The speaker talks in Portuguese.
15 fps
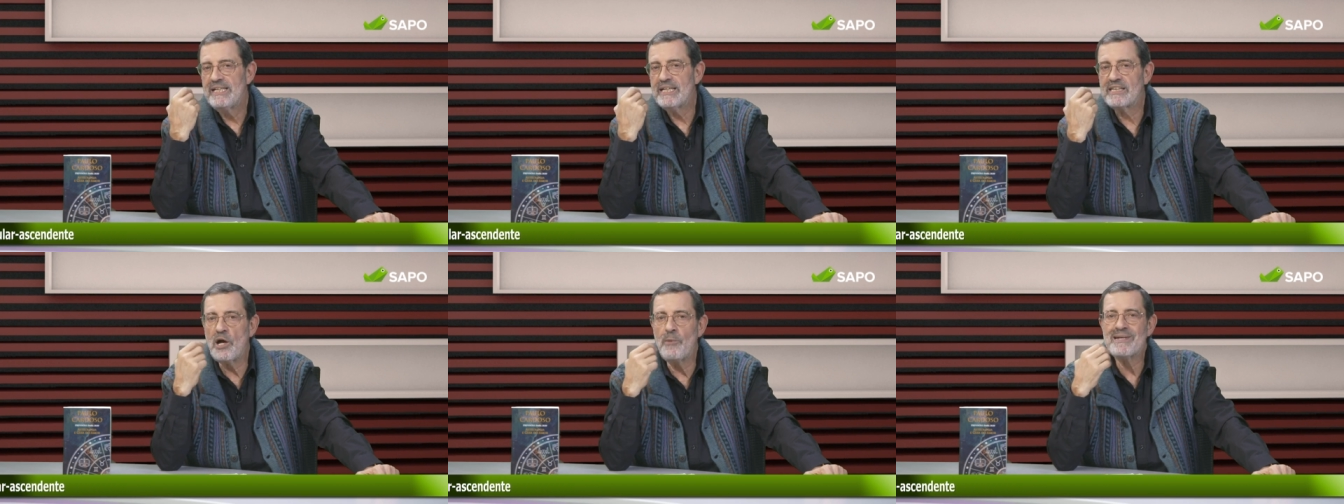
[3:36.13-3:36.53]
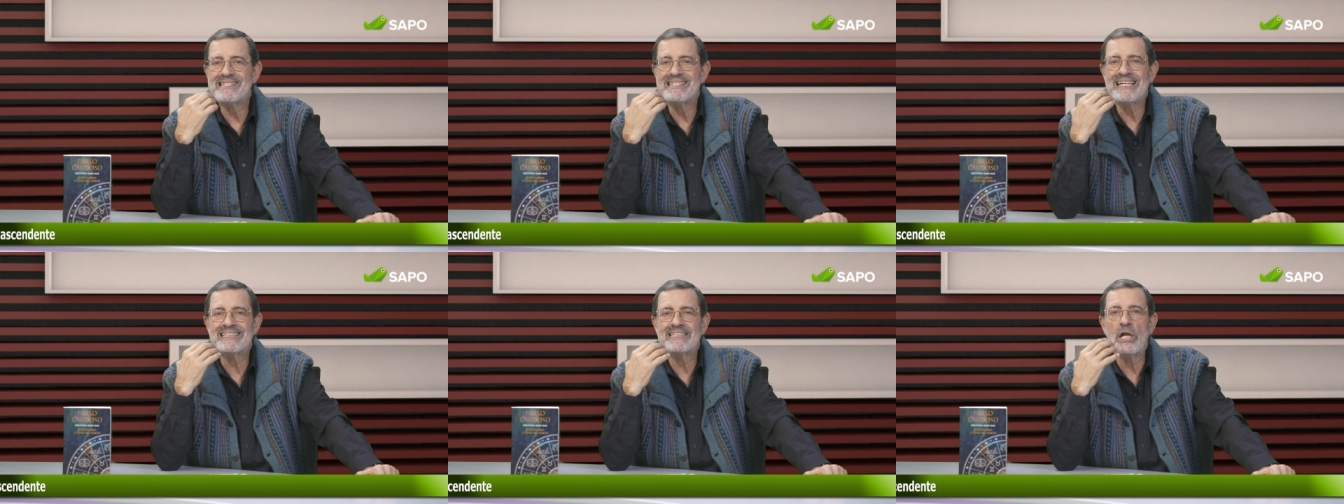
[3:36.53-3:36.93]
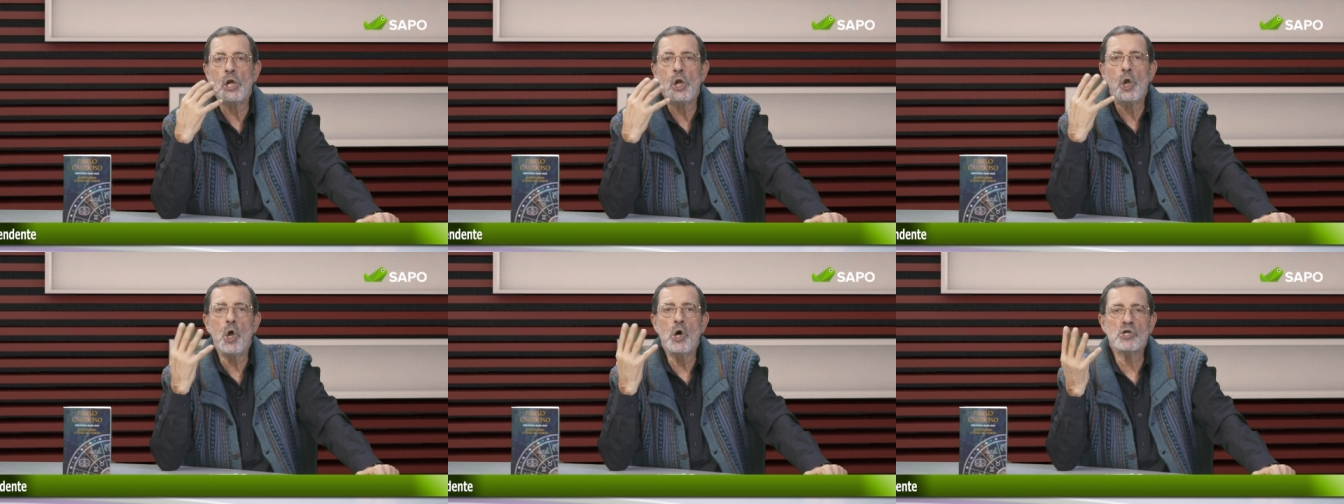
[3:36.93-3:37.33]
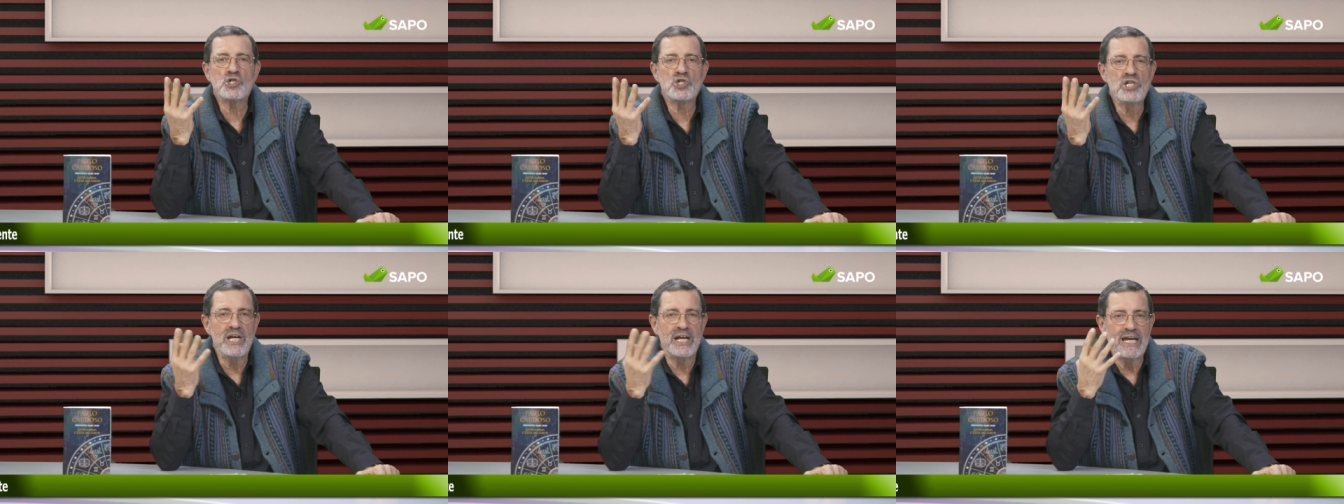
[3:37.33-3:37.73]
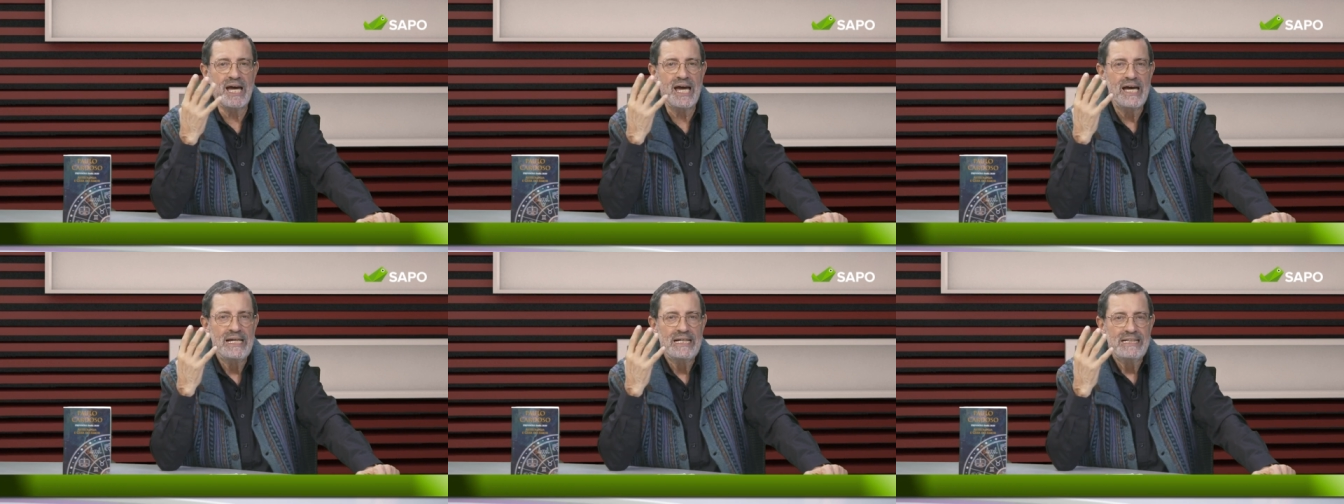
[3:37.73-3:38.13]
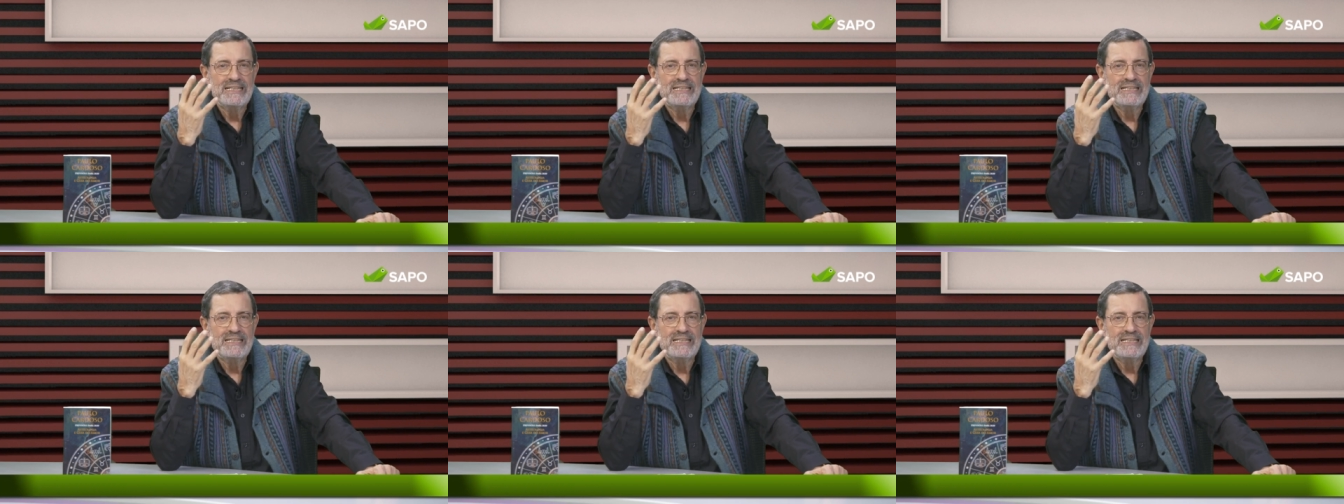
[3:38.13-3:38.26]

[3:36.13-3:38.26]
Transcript: e até uma certa lógica